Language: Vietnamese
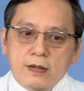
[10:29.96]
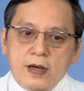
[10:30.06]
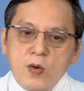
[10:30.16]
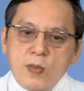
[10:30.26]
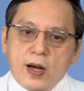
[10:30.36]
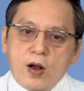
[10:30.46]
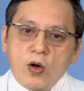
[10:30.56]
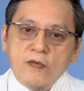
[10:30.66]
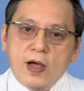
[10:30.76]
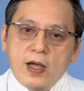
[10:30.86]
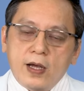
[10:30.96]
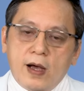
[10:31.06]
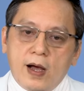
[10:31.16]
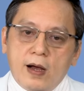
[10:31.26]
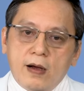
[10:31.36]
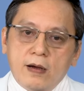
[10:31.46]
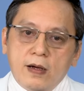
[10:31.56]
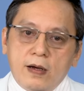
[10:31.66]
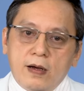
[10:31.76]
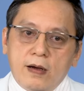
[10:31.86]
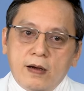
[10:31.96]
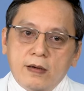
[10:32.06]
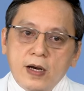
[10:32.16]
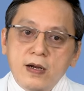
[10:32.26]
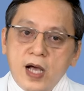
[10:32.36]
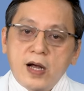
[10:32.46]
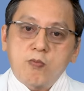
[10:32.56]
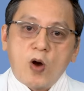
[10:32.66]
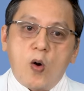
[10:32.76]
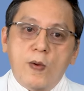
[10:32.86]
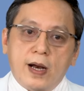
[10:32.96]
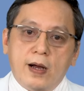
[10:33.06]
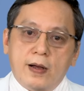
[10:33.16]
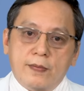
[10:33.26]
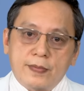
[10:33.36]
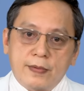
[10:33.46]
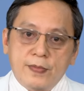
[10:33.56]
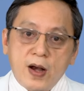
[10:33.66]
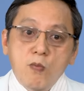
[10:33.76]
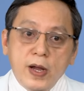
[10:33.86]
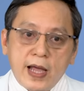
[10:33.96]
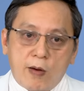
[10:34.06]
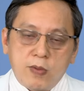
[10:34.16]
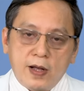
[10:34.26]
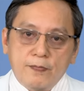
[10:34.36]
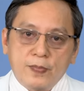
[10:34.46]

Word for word: nếu mà nói về uh, đứng ở góc độ mà đông y học á